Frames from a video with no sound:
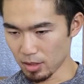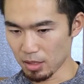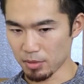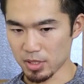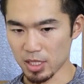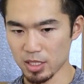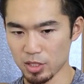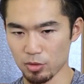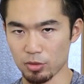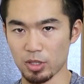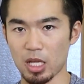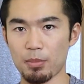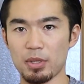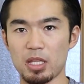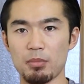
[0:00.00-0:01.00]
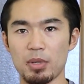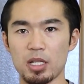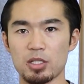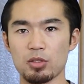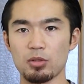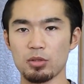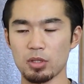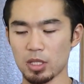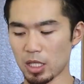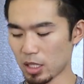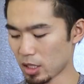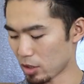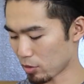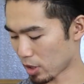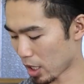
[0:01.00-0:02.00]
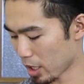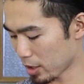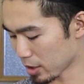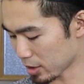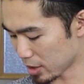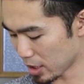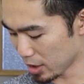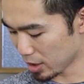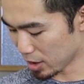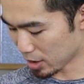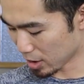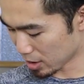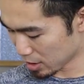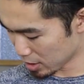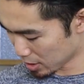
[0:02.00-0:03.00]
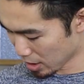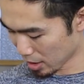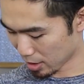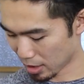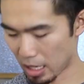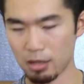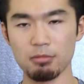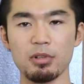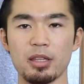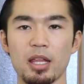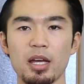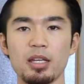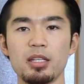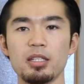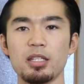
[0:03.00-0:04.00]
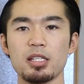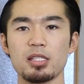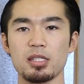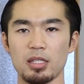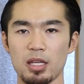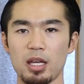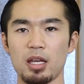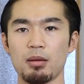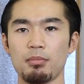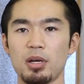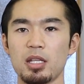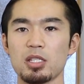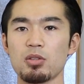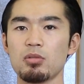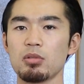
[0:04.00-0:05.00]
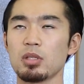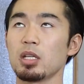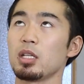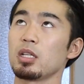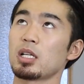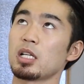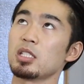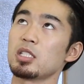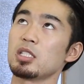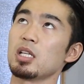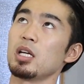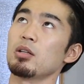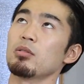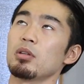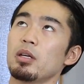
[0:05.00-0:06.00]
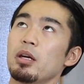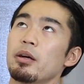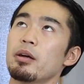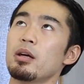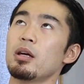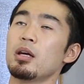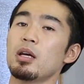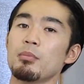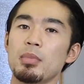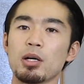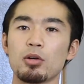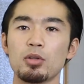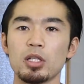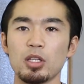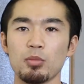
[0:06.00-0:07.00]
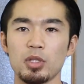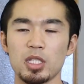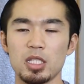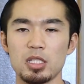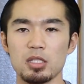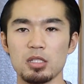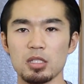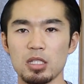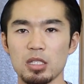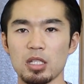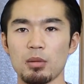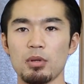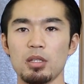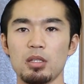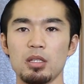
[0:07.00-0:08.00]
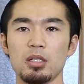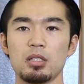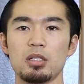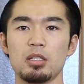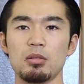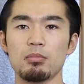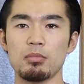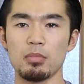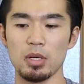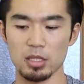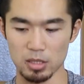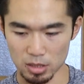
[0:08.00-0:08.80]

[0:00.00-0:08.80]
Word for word: でも3食食べてまだそんなになんだろう、体が元気になってきた感はないですね。まだそんなに感じないので、まあ、この後も引き続き食べていきま